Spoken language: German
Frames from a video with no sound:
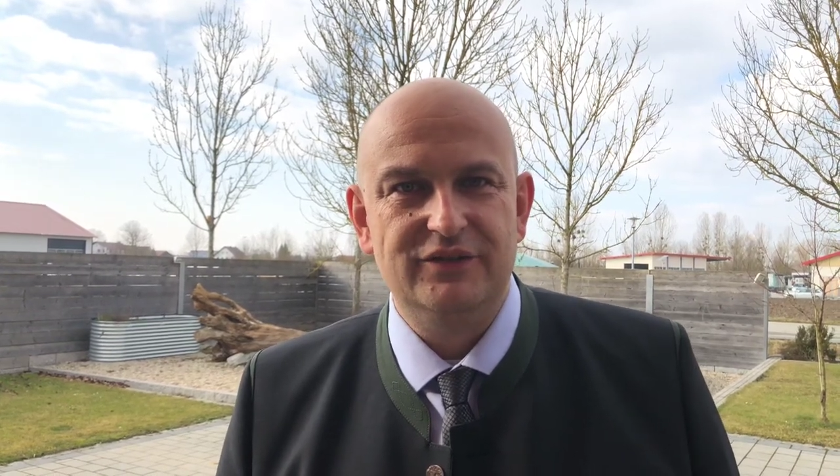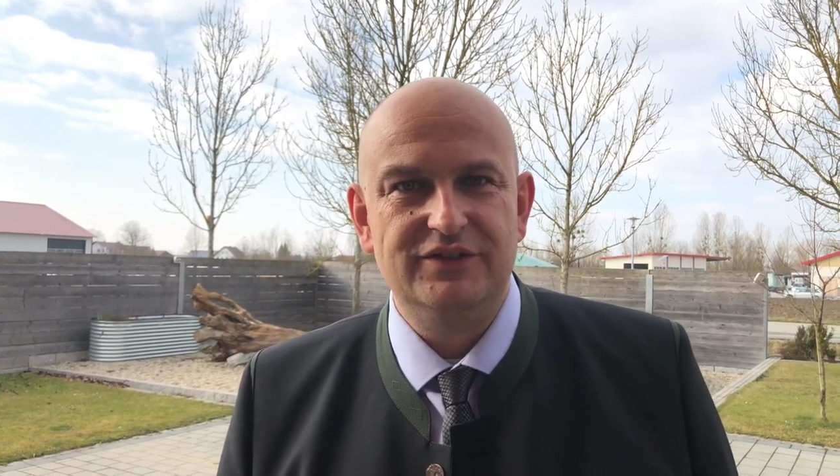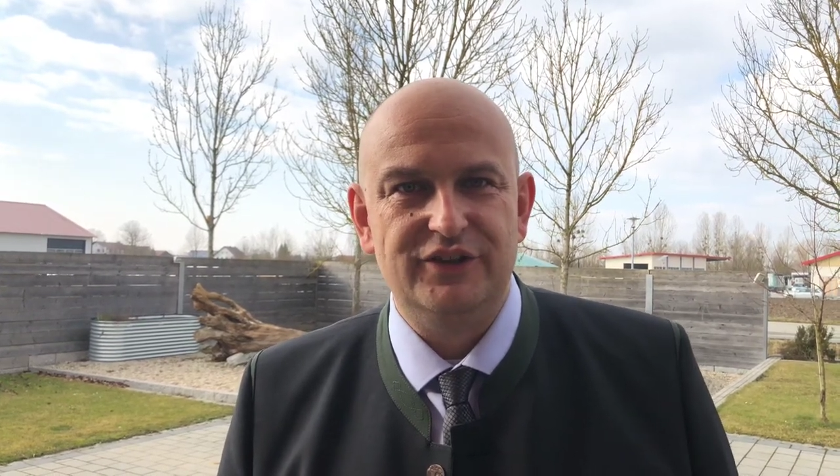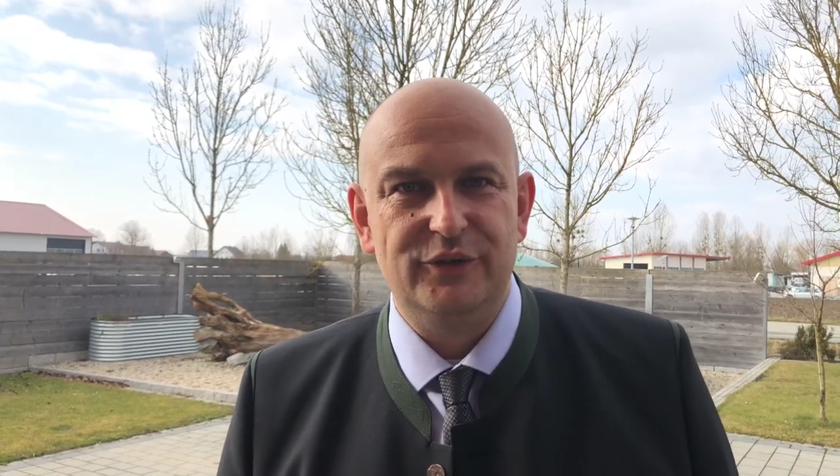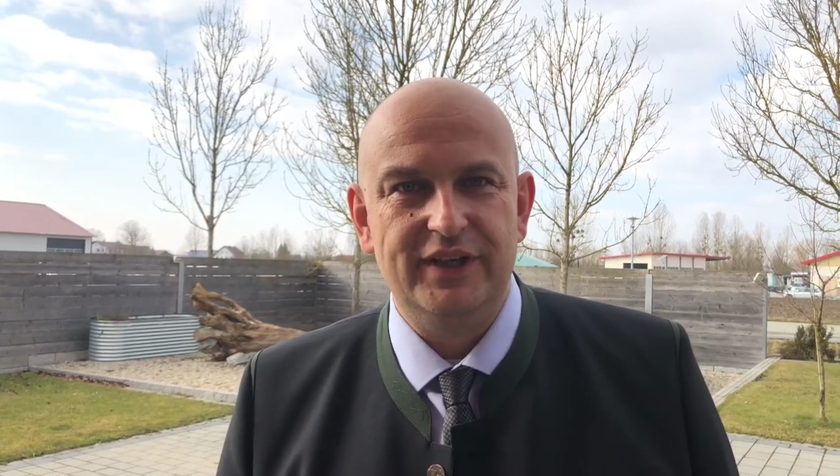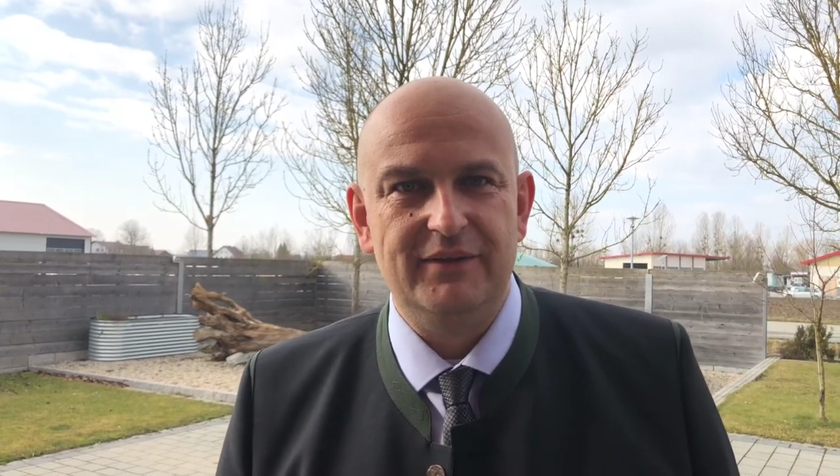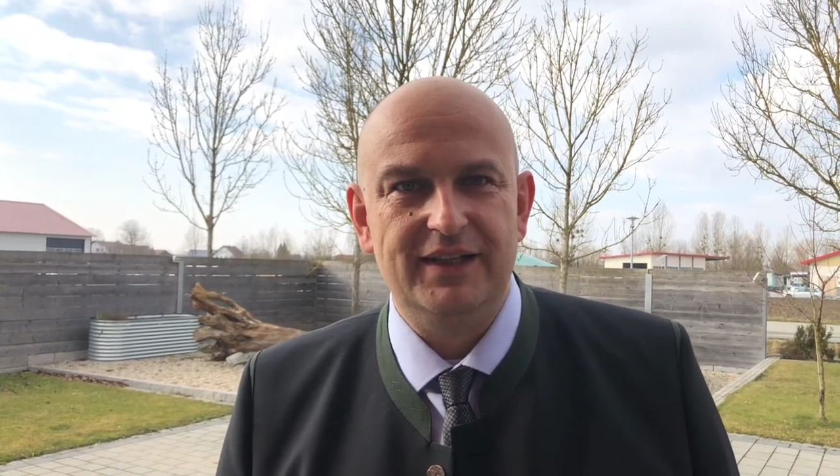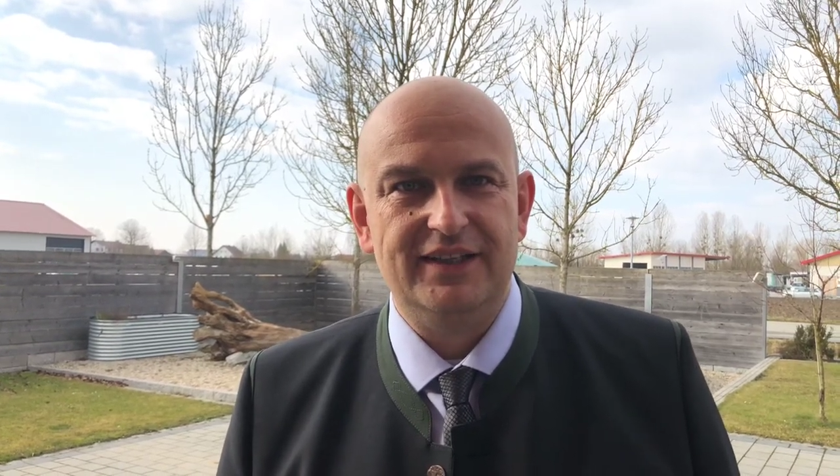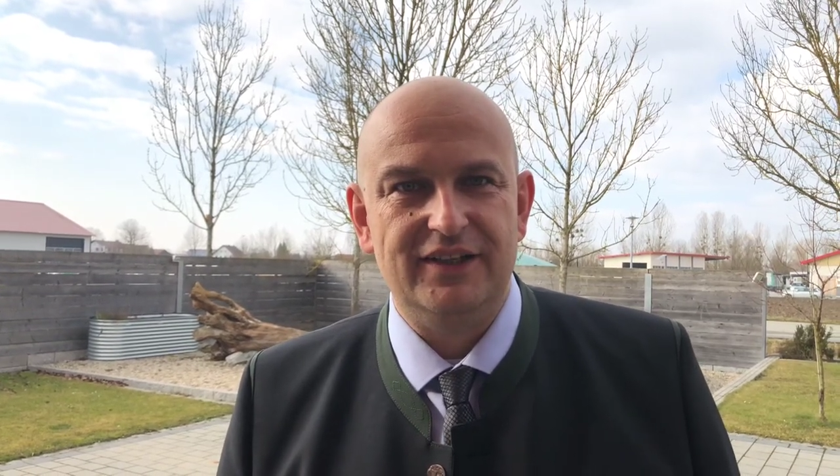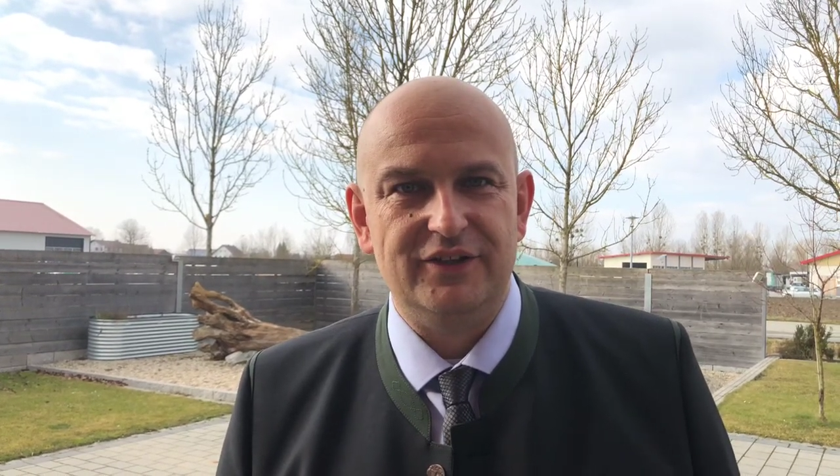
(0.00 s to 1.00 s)
unser neu
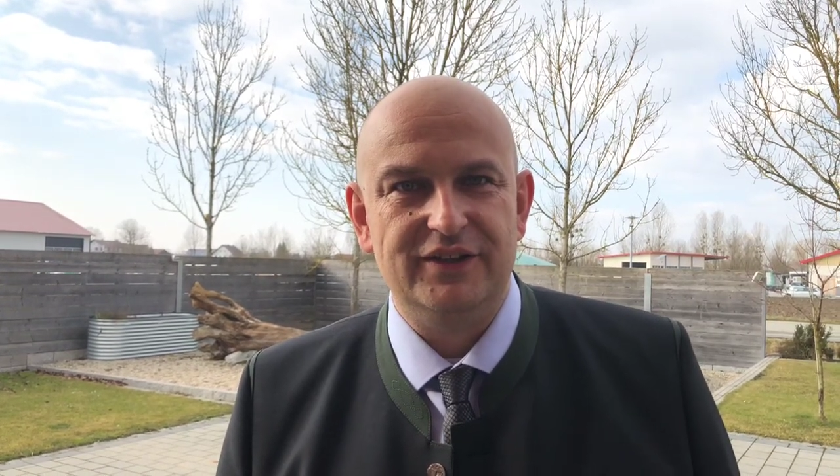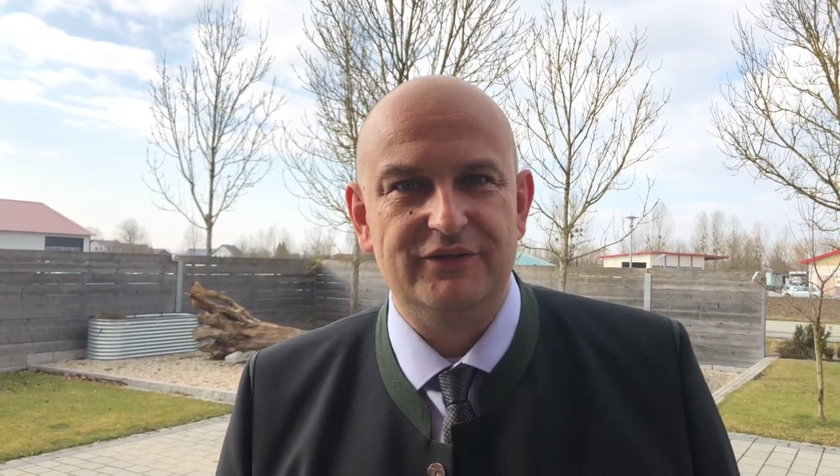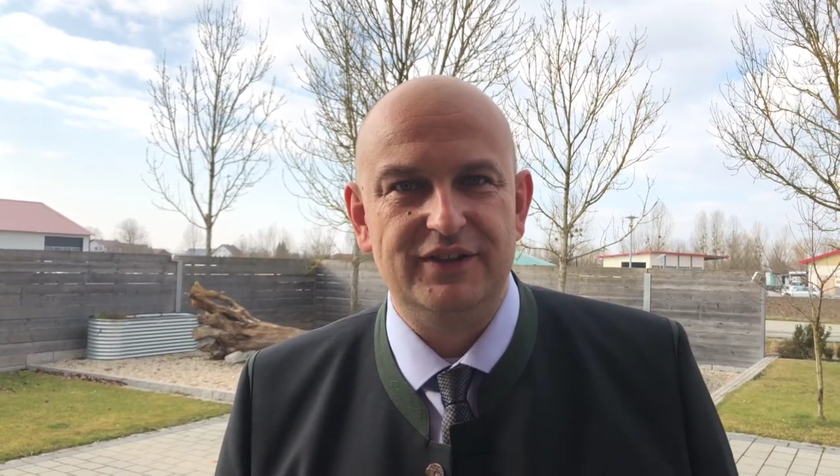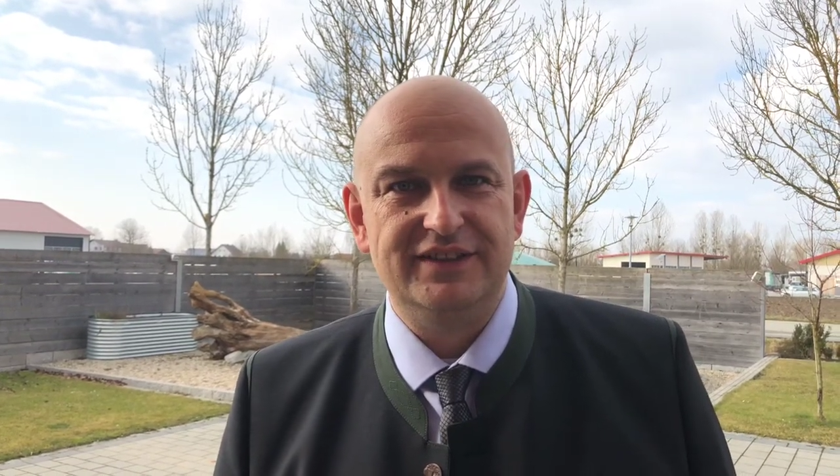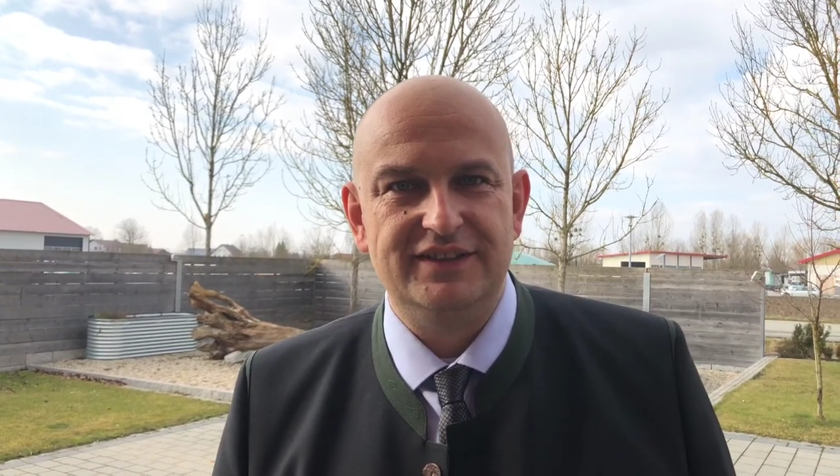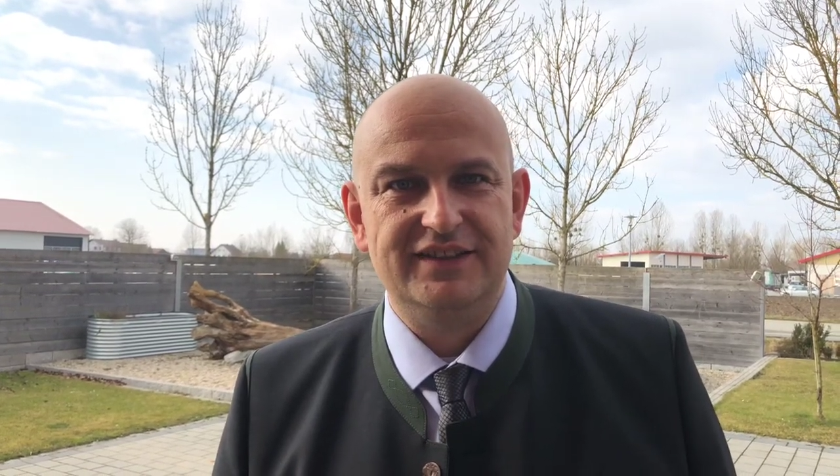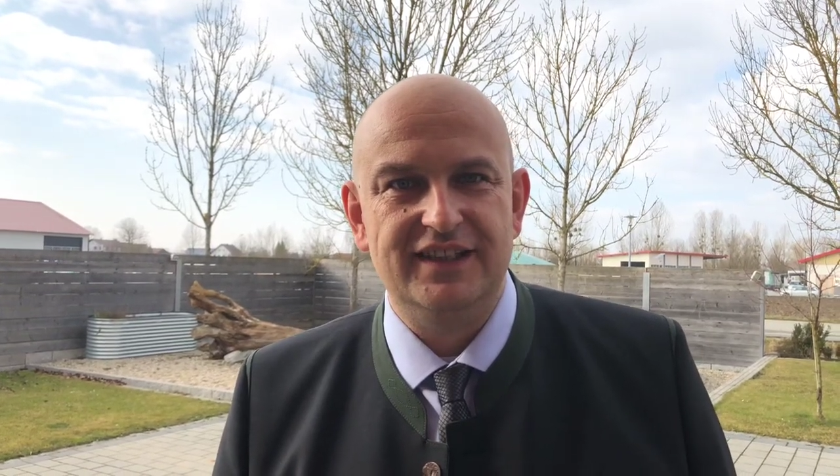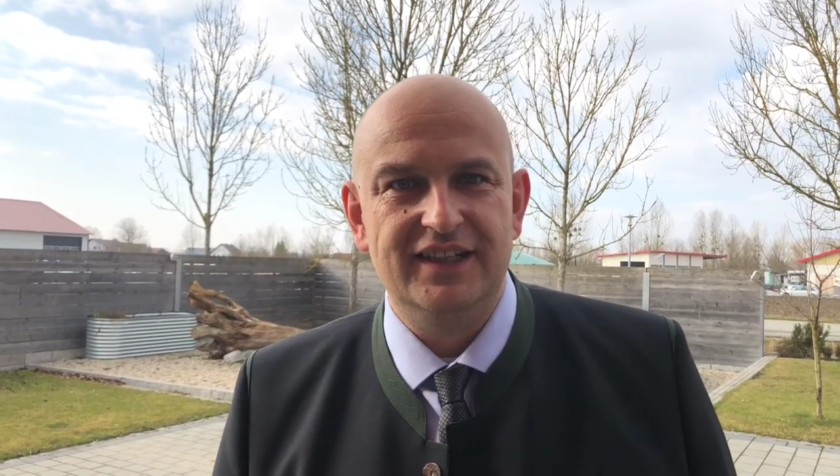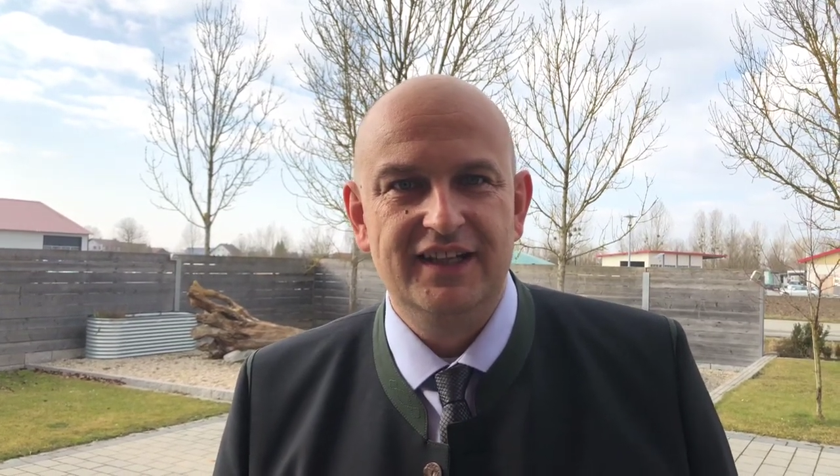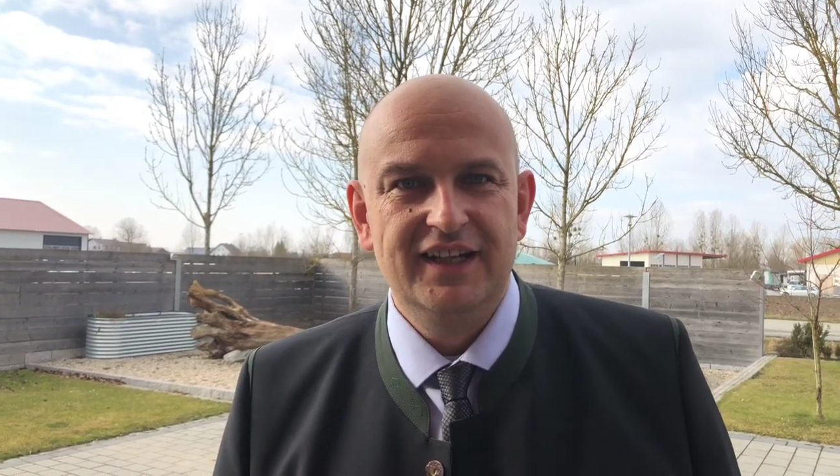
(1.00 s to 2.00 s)
gewählter Landesvorsitzender,